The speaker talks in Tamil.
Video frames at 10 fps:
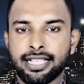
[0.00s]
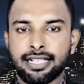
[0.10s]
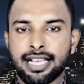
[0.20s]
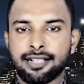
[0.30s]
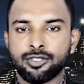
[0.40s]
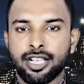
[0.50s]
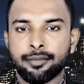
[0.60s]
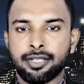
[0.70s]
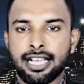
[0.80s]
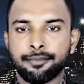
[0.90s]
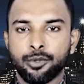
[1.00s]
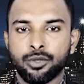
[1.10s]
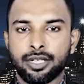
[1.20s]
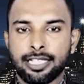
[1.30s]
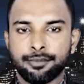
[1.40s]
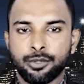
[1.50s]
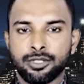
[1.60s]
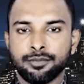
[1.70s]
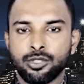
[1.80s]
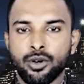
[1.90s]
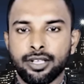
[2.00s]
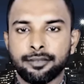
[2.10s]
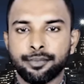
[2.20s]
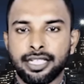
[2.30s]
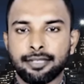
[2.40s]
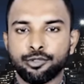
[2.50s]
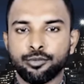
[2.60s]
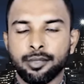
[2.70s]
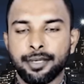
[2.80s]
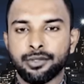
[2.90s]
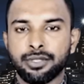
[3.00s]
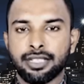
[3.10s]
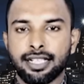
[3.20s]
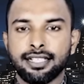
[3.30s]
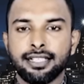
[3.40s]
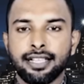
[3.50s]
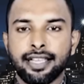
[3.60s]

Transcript: இரண்டாவது லெபனான் போர்களின் போதும் கோலன் பீடபூமி பகுதிகளில்